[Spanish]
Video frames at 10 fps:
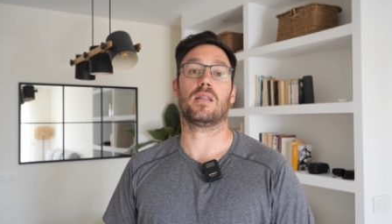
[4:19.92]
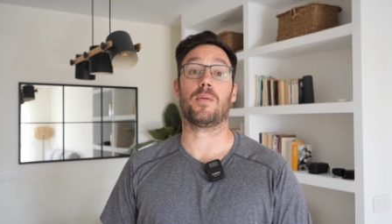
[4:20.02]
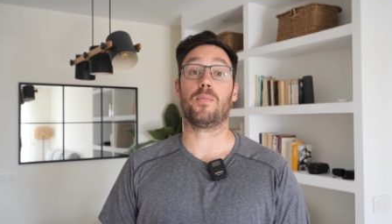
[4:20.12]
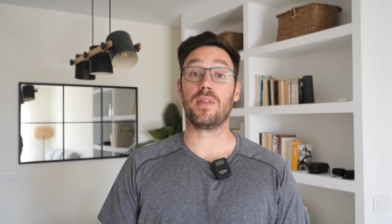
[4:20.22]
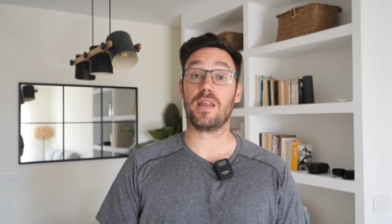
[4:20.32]

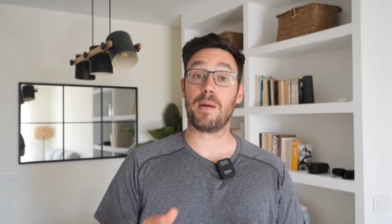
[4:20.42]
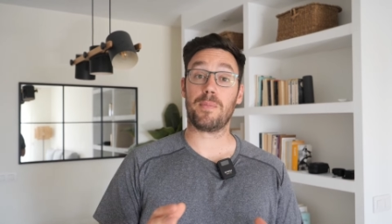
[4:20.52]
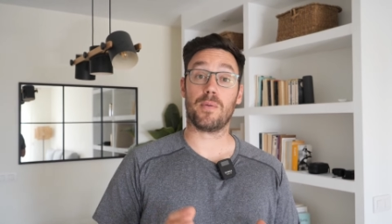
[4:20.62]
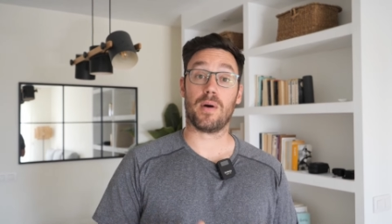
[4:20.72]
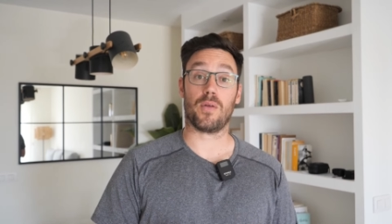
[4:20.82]
Después de
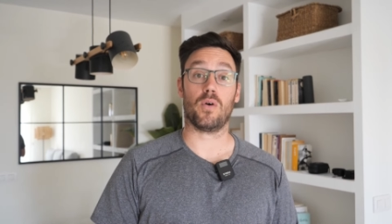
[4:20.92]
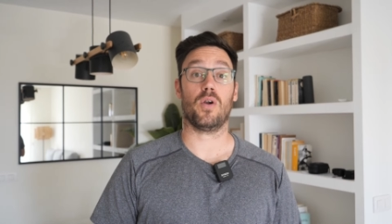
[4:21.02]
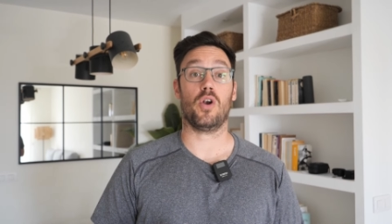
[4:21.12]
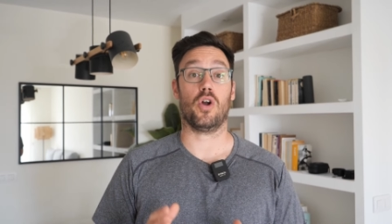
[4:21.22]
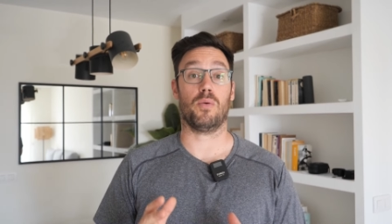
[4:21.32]
haber
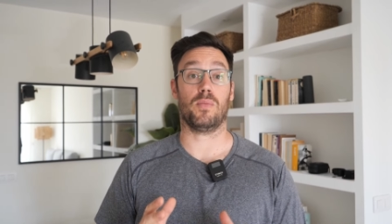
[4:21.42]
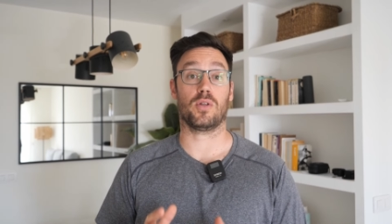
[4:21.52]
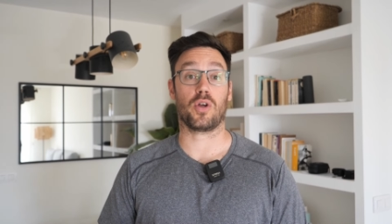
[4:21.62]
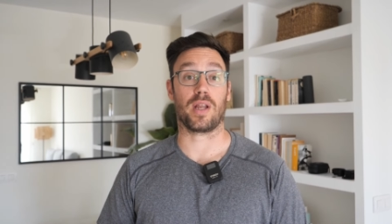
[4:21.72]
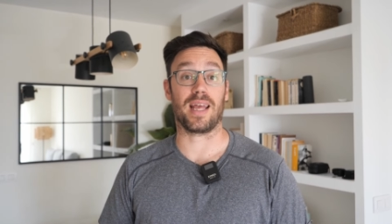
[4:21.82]
probado los
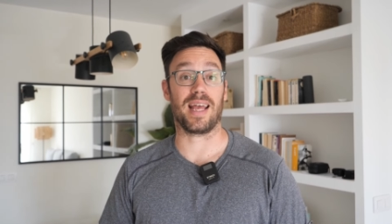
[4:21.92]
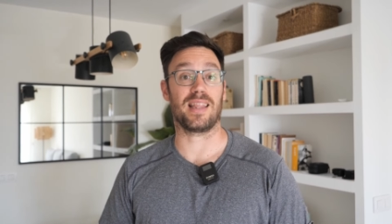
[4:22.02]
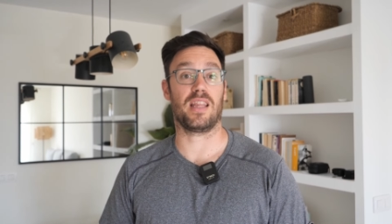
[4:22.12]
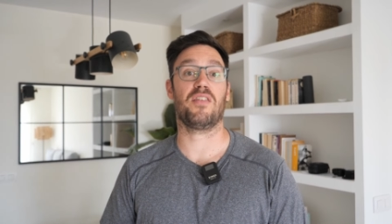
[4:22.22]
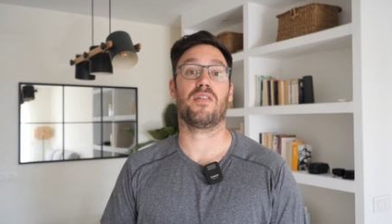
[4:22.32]
motores
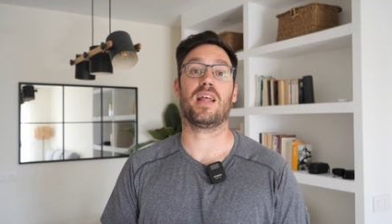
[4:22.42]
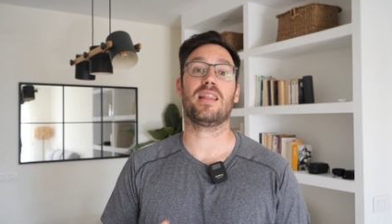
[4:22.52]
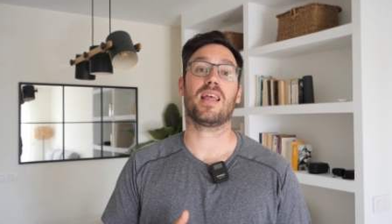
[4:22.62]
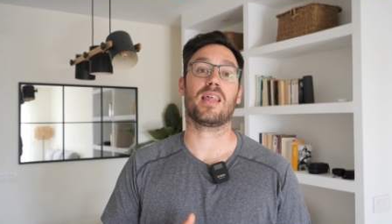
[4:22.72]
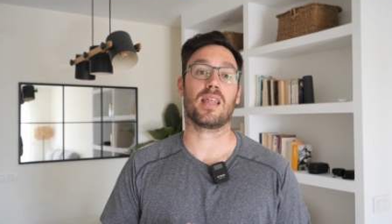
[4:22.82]
en
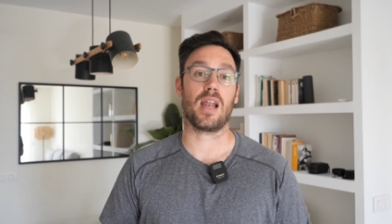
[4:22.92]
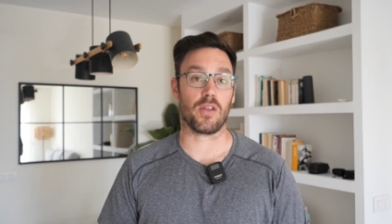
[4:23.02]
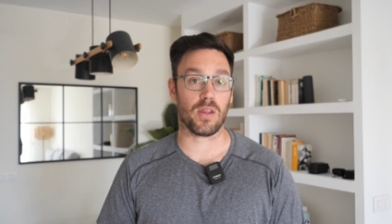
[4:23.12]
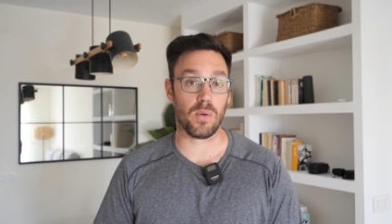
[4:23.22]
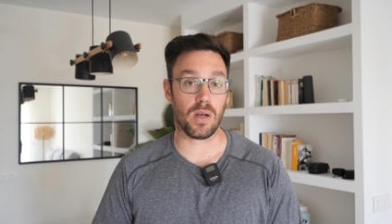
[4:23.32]
diferentes
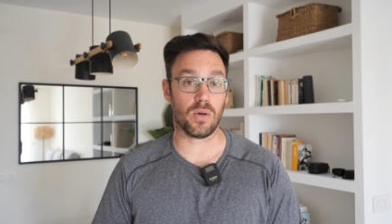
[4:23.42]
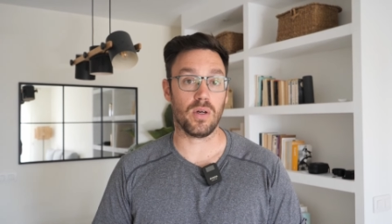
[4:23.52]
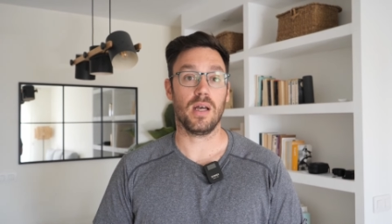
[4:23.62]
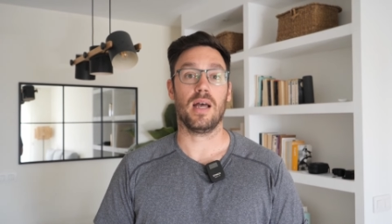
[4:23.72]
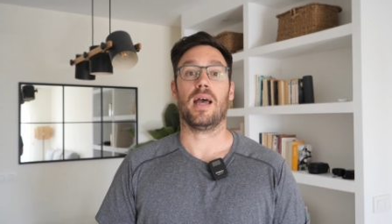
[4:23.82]
escenarios de
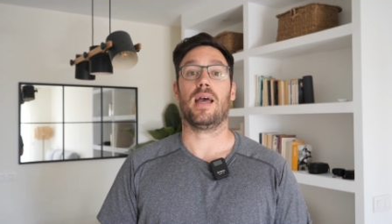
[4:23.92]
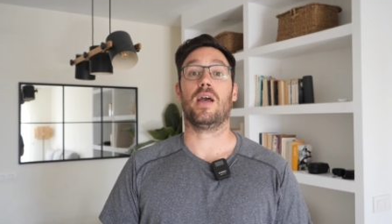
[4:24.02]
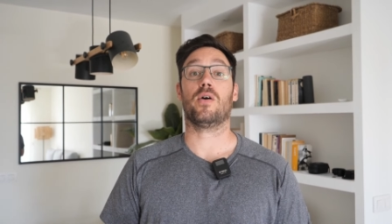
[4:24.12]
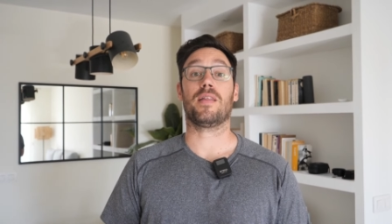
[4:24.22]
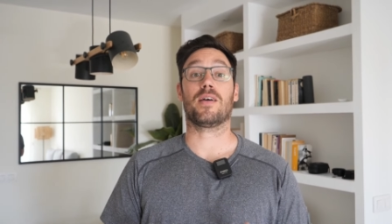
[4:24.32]
vuelo,
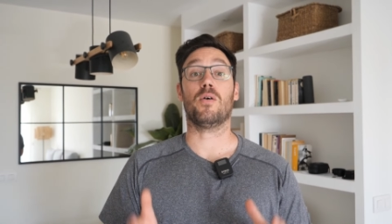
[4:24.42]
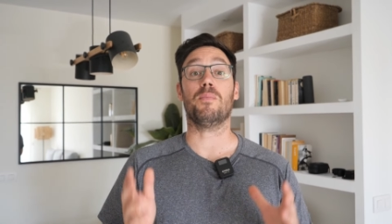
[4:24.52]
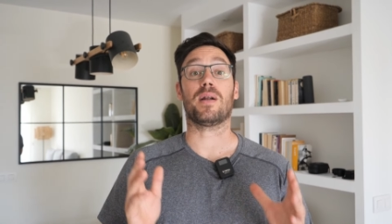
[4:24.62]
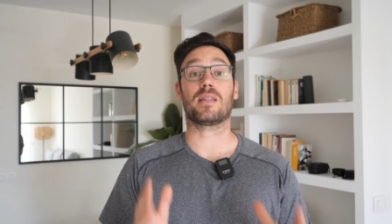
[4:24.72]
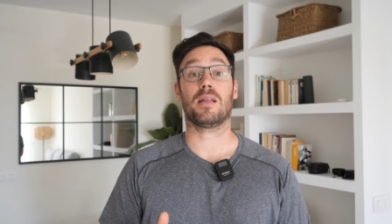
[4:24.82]
es hora de
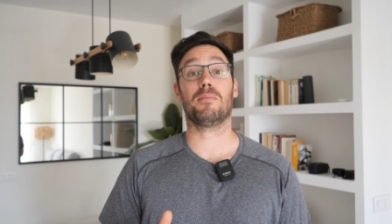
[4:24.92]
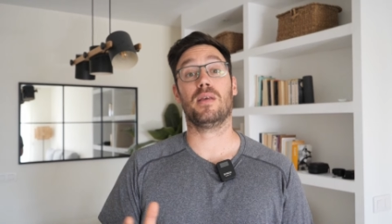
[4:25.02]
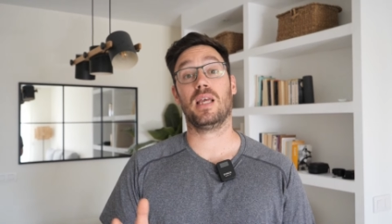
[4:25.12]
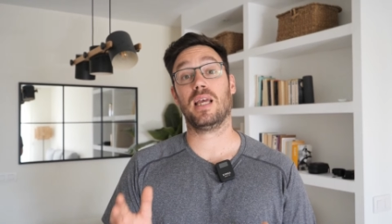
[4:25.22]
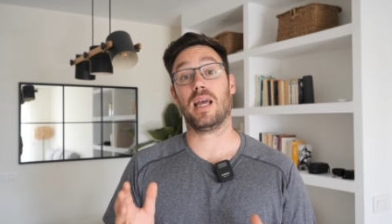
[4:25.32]
compartir
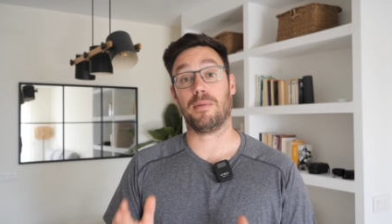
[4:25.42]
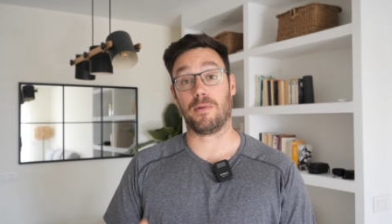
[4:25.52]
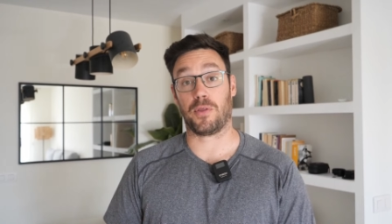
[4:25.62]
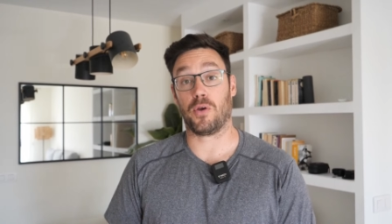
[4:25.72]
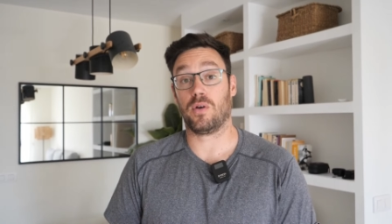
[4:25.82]
mi
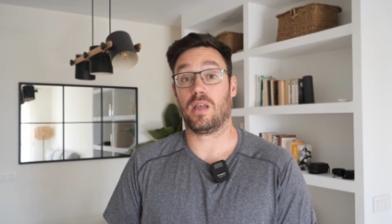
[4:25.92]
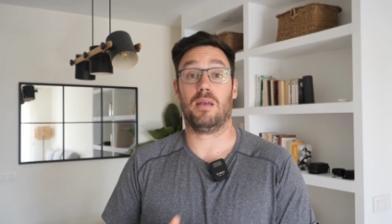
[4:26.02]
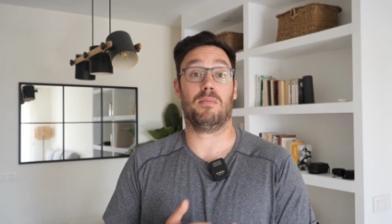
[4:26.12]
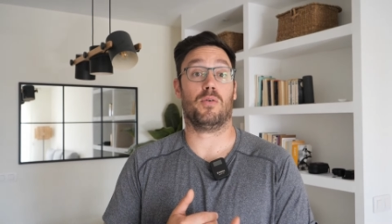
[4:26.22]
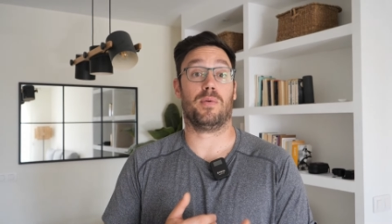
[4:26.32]
evaluación
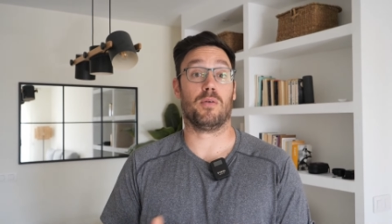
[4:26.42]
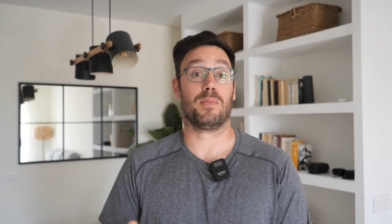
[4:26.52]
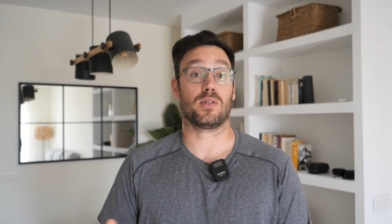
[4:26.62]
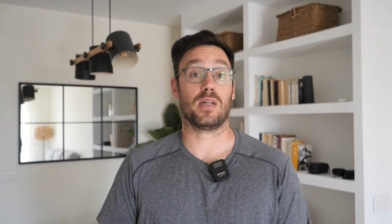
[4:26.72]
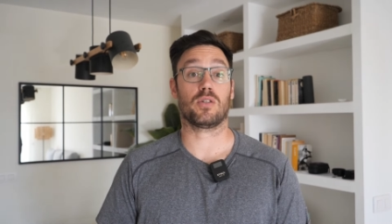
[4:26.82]
y mi
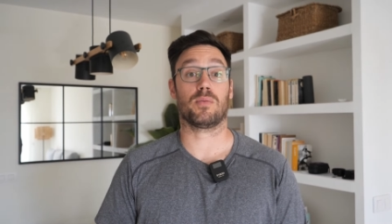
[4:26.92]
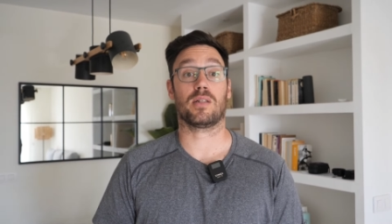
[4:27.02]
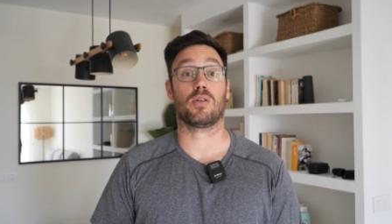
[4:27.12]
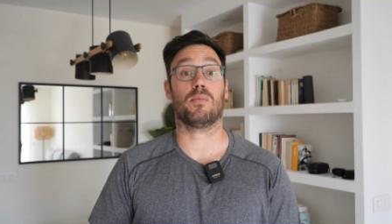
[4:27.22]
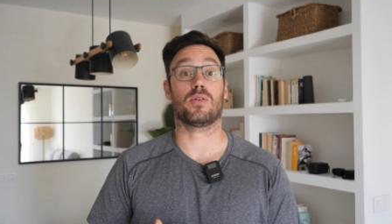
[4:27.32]
opinión personal
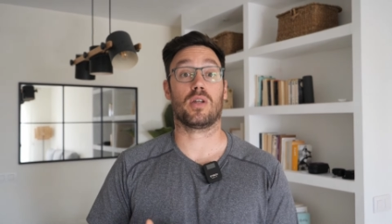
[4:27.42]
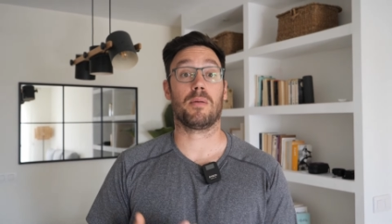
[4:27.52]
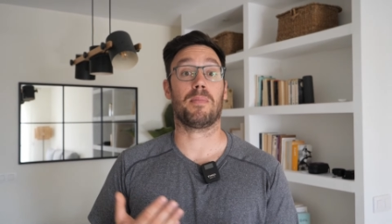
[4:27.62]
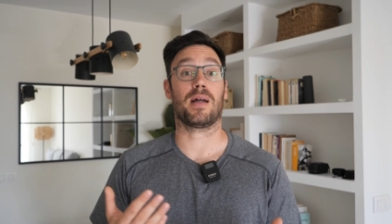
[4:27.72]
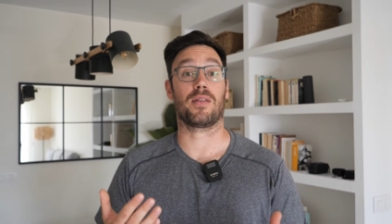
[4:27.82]
sobre estos
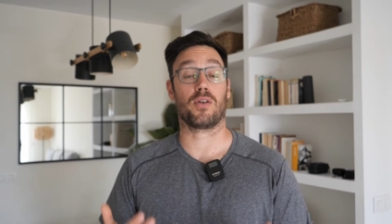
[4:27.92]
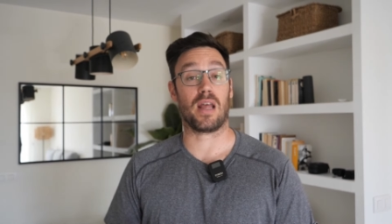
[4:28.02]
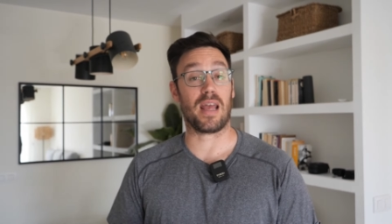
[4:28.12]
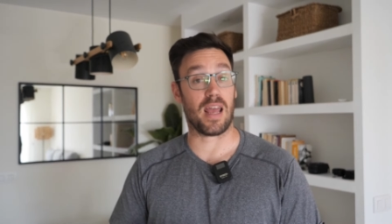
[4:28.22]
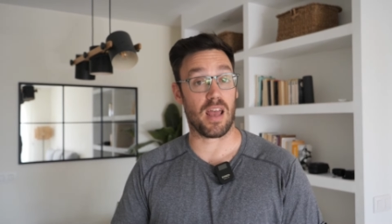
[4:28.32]
motores para
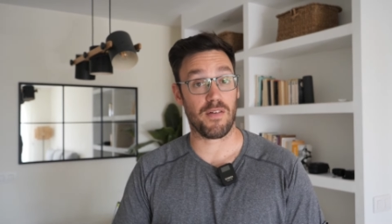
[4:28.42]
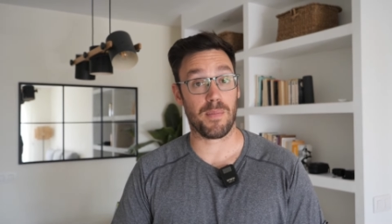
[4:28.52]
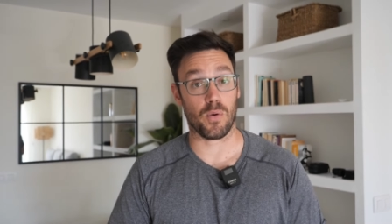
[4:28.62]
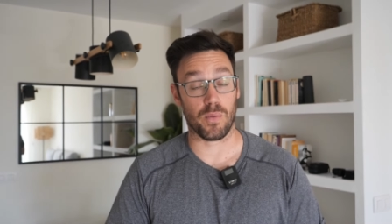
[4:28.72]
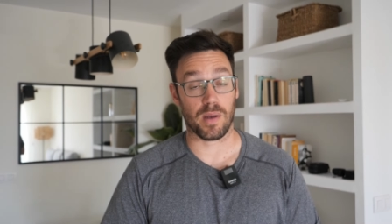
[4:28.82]
drones
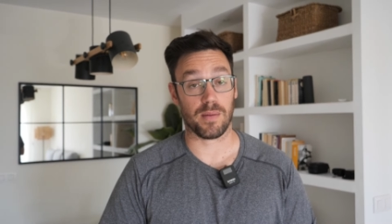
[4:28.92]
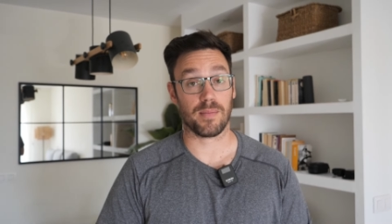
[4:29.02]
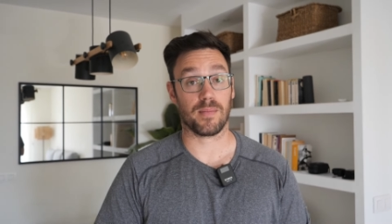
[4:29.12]
FPV.